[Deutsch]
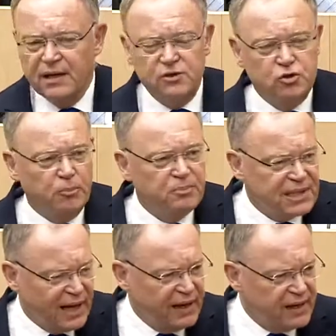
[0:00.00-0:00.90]
zum
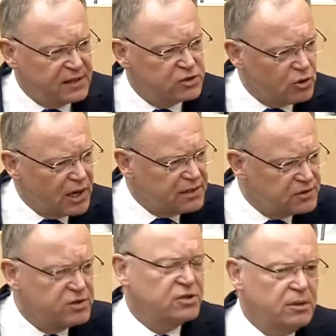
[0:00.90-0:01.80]
Teil sogar
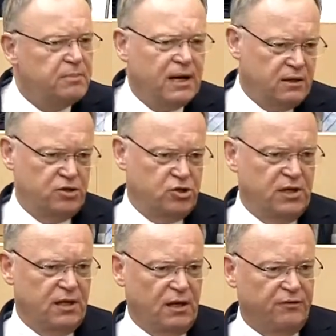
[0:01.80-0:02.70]
systematisch
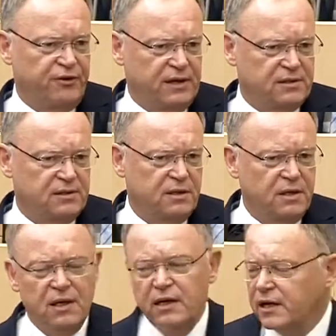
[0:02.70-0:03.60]
nicht erfasst.
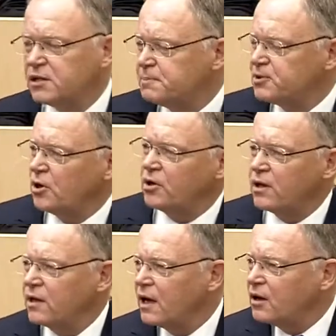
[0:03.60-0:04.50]

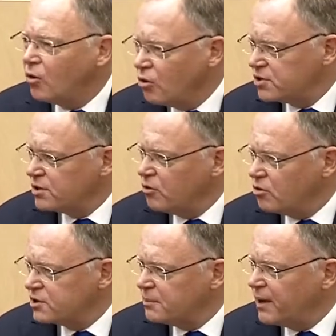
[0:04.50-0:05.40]
Insbesondere der große,
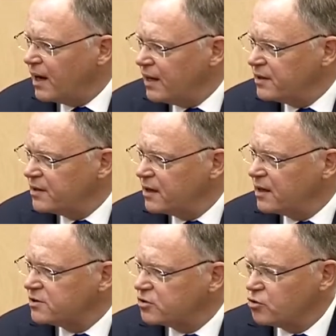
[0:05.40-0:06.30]
große Bereich der
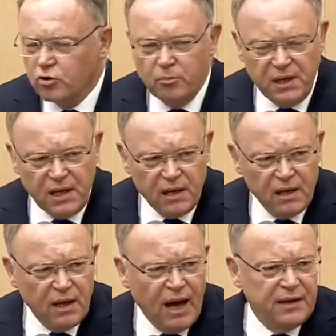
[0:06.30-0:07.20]
Gastronomie
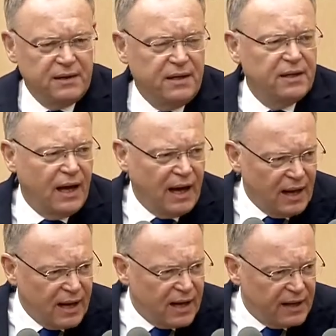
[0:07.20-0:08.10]
hat in
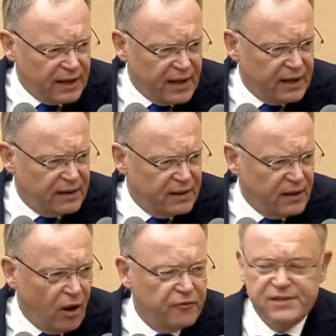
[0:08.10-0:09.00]
aller Regel
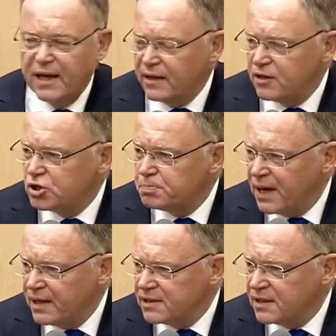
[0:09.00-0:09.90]
auf seinen
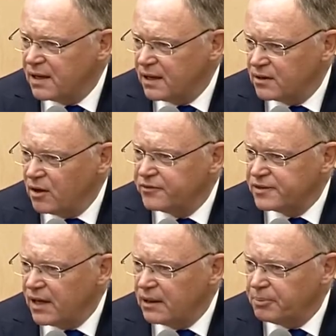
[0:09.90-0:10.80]
Speisekarten, auf
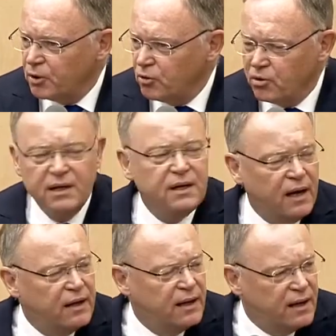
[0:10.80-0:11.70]
seinen Produkten
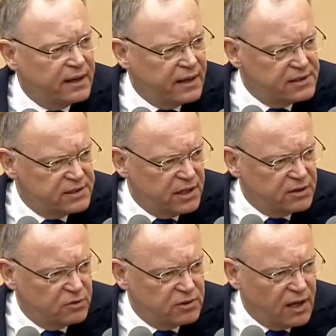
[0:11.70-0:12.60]
keinerlei
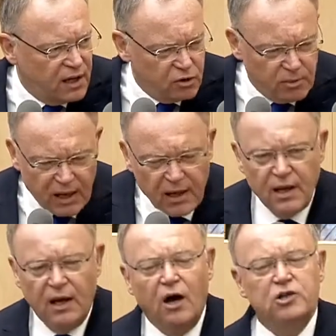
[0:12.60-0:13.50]
Kennzeichnung darüber,
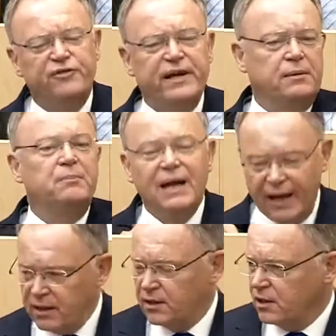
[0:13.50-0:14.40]
aus welchem
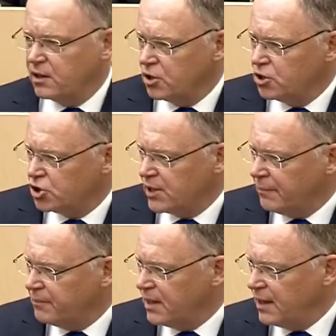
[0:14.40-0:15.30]
Land
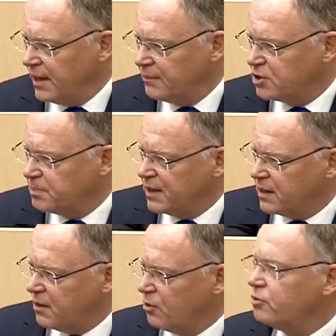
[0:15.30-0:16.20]
stammen die
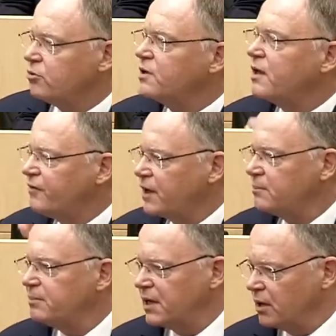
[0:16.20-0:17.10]
Lebensmittel und unter
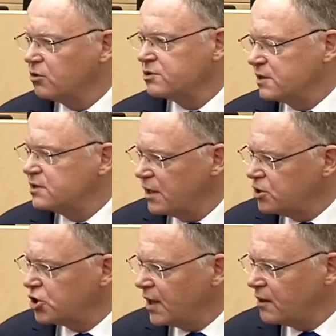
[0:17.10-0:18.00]
welchen Bedingungen sind sie
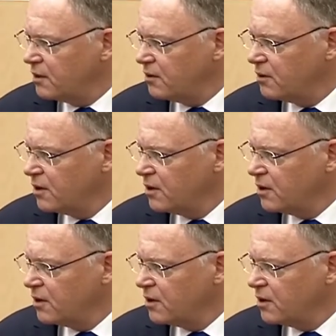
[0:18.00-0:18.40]
entstanden.